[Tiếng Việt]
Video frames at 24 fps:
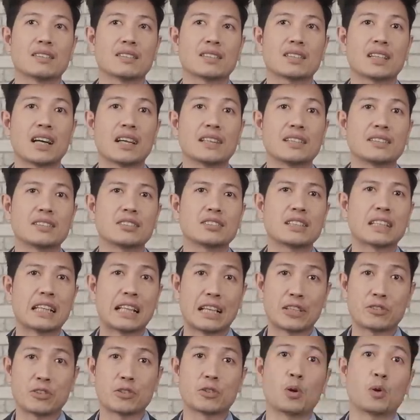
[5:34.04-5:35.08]
cần tỷ
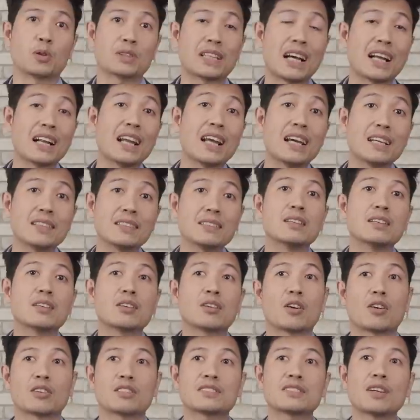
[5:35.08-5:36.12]
lệ chuyển đổi tăng lên.
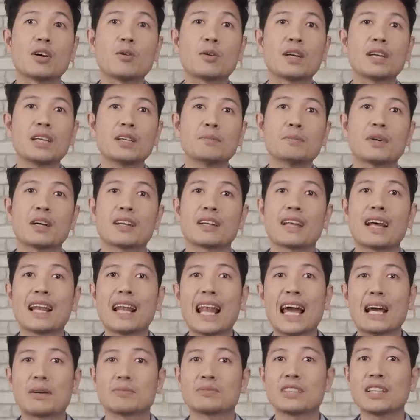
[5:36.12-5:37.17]
Còn sau khi mà đã
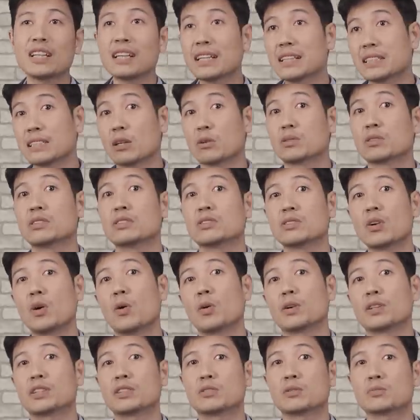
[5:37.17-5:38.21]
làm rất là nhiều thứ
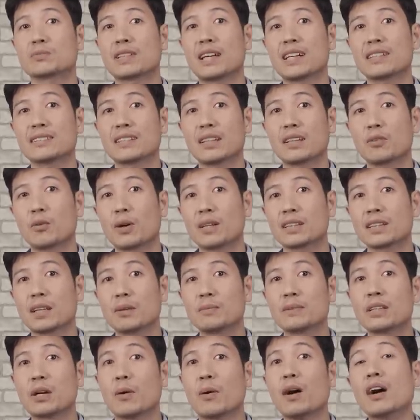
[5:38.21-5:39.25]
rồi thì chúng ta sẽ quan
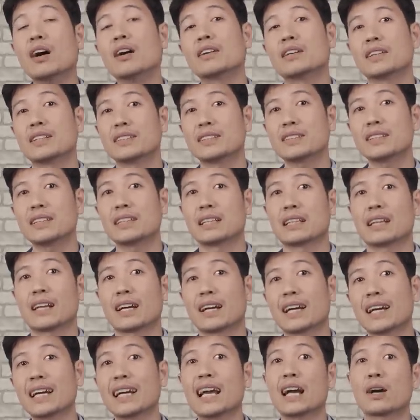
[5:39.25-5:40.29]
tâm nhiều hơn đến tỷ lệ
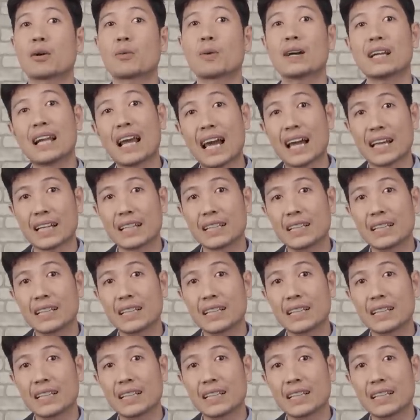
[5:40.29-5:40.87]
khách hàng quay lại.